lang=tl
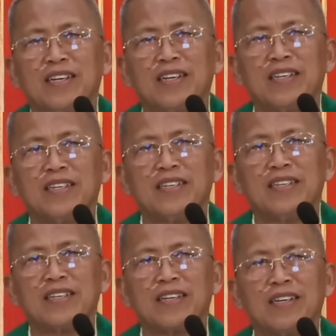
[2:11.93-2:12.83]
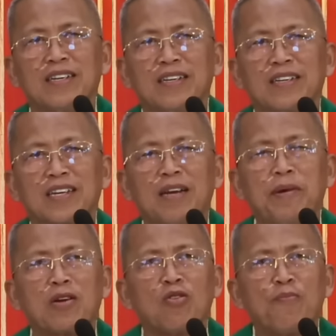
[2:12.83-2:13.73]
ah, kana
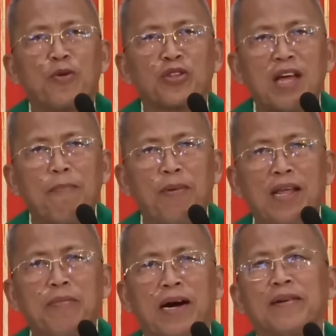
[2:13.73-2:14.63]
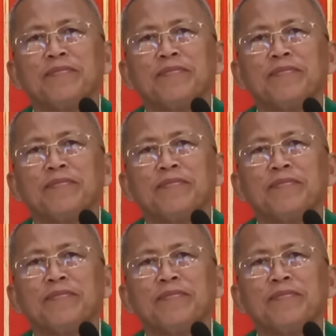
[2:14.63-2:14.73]
bang comfortable ba